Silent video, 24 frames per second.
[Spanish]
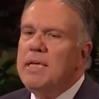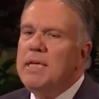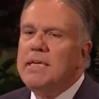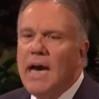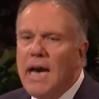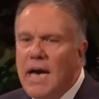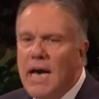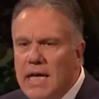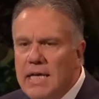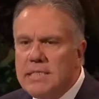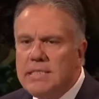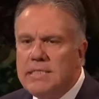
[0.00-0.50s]

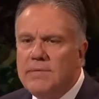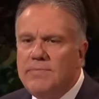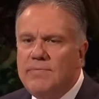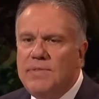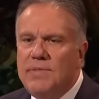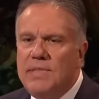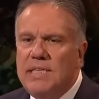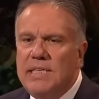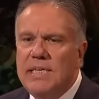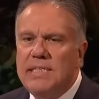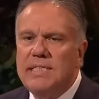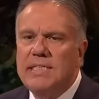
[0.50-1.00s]
Debido a
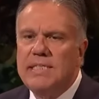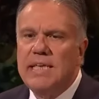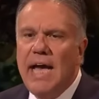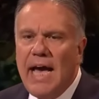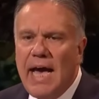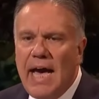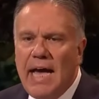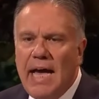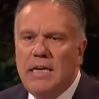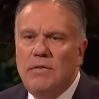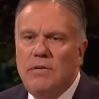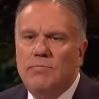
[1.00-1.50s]
esa
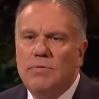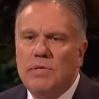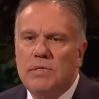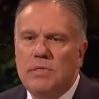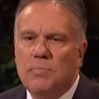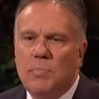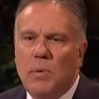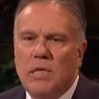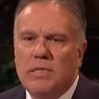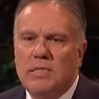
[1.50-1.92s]
responsabilidad,